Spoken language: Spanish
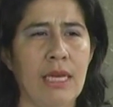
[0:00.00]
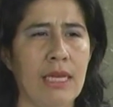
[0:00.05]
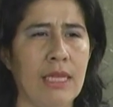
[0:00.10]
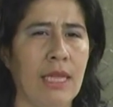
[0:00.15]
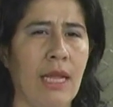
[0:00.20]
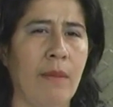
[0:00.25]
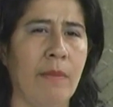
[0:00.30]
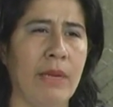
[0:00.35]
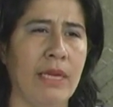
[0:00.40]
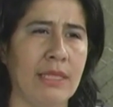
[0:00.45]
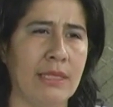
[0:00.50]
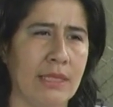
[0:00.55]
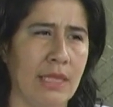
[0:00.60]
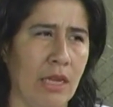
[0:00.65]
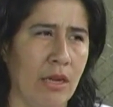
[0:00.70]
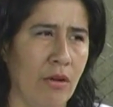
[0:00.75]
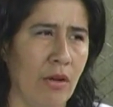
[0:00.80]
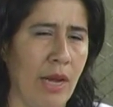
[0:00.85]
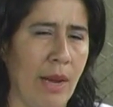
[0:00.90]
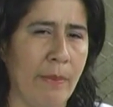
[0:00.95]
y del
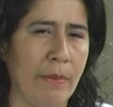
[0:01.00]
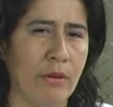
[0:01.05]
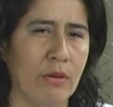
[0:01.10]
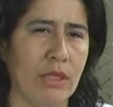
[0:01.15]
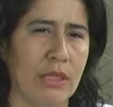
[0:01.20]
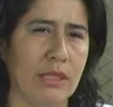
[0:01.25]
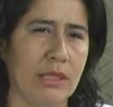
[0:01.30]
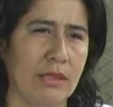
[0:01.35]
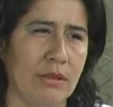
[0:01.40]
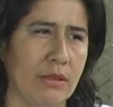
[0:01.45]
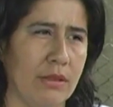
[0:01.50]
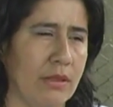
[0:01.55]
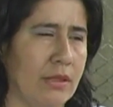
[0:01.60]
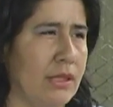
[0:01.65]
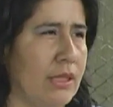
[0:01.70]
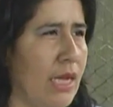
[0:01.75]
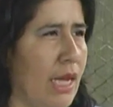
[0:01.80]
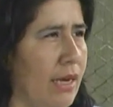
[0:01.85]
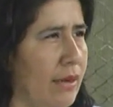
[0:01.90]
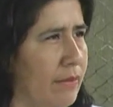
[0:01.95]
Ministerio de la Protección
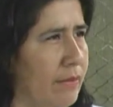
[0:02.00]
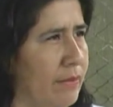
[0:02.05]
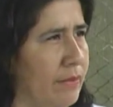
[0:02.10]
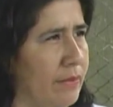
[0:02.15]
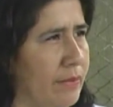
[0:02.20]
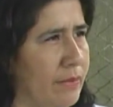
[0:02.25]
Social.